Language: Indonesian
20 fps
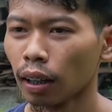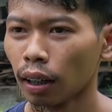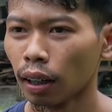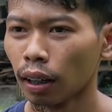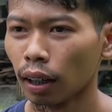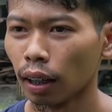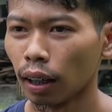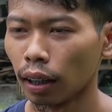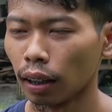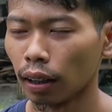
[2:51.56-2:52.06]

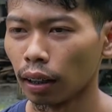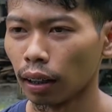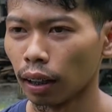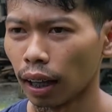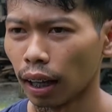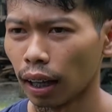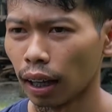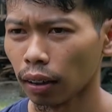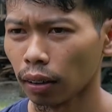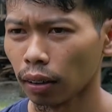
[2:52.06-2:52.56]
ah,
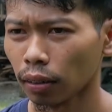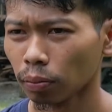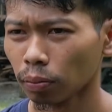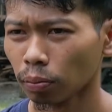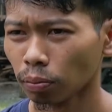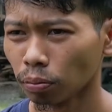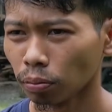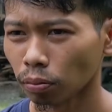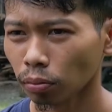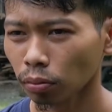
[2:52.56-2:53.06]
lelang
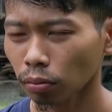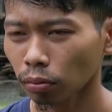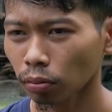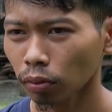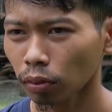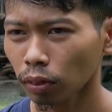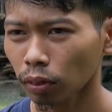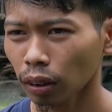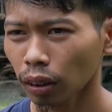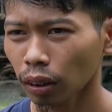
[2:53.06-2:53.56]

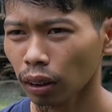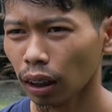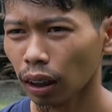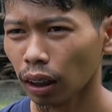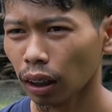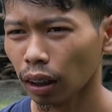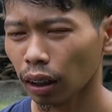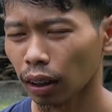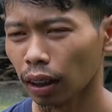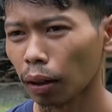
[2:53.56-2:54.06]

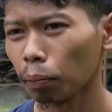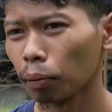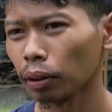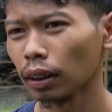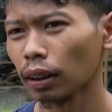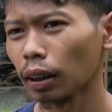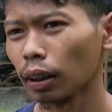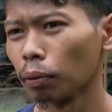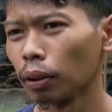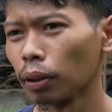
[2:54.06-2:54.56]
nah, kenapa
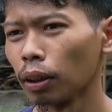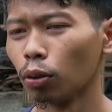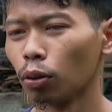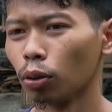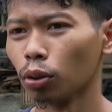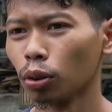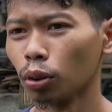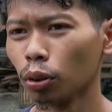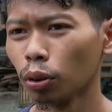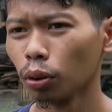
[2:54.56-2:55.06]
saya bikin
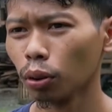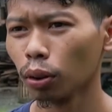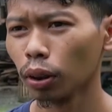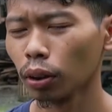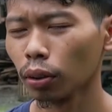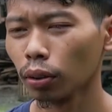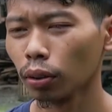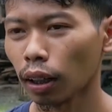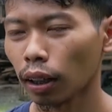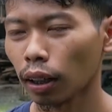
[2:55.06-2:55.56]
7
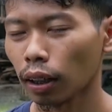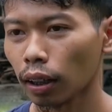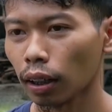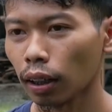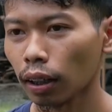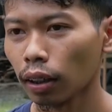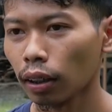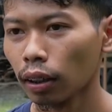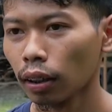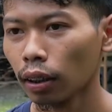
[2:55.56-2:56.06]
itu karena
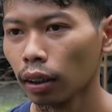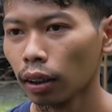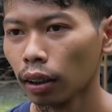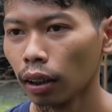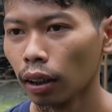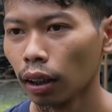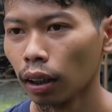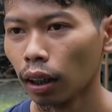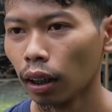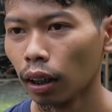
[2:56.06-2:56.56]

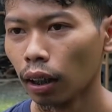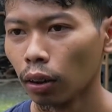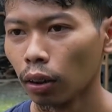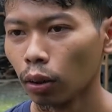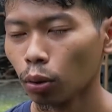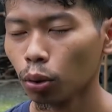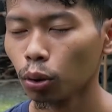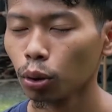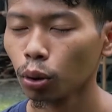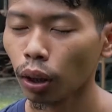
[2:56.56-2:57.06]

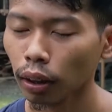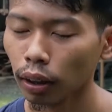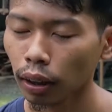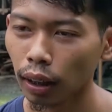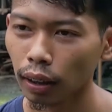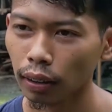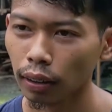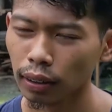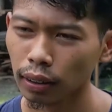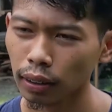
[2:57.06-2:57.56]
7 adalah
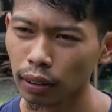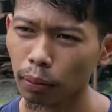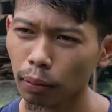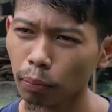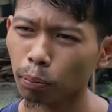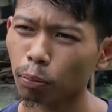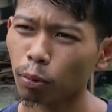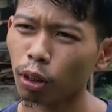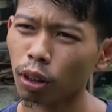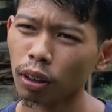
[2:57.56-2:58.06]

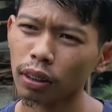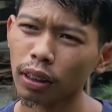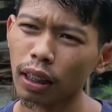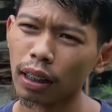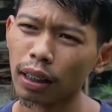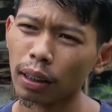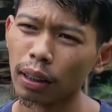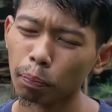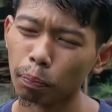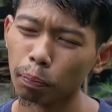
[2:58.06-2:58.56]
simbol
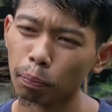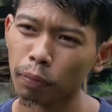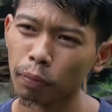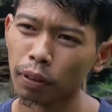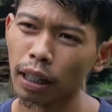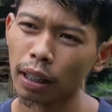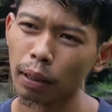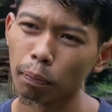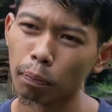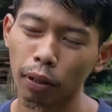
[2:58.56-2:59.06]
dari
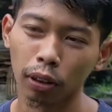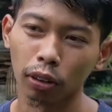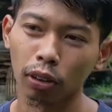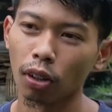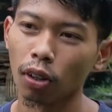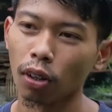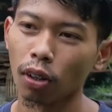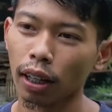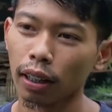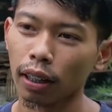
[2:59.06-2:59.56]
dari
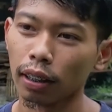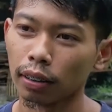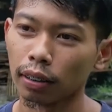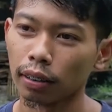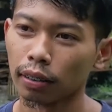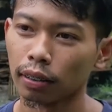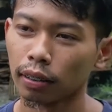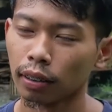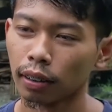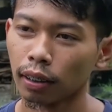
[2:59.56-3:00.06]
pertolongan
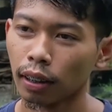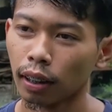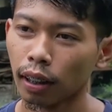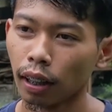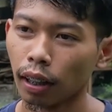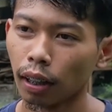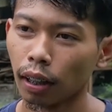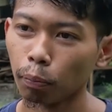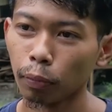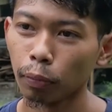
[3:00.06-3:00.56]

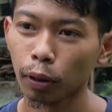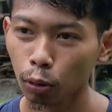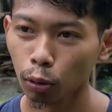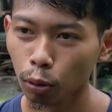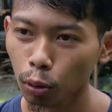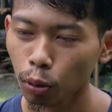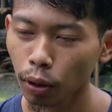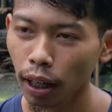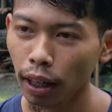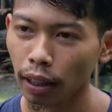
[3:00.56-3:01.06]
nah,
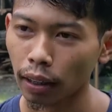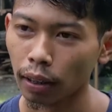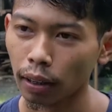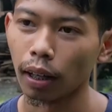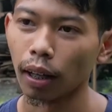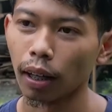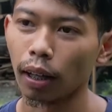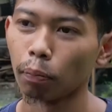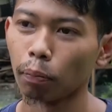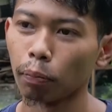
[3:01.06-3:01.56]
pitulungan
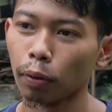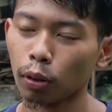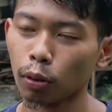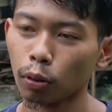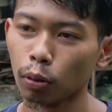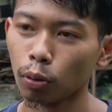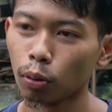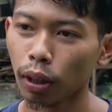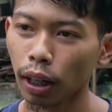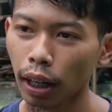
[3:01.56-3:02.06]
nah,
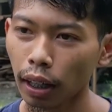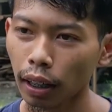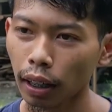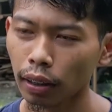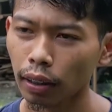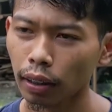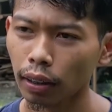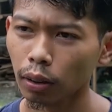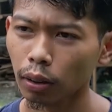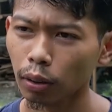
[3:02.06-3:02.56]
pitulungan
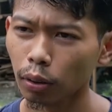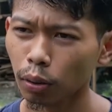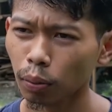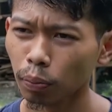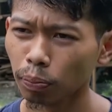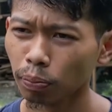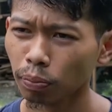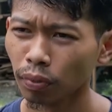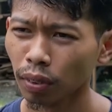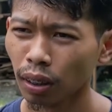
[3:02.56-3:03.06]
itu
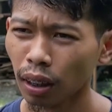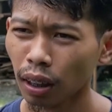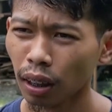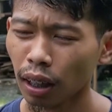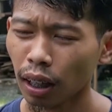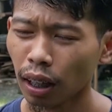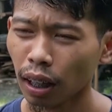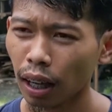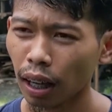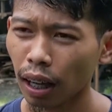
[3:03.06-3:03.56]

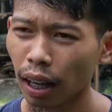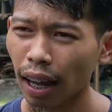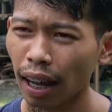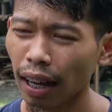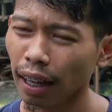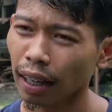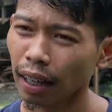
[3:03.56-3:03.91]
ah, akan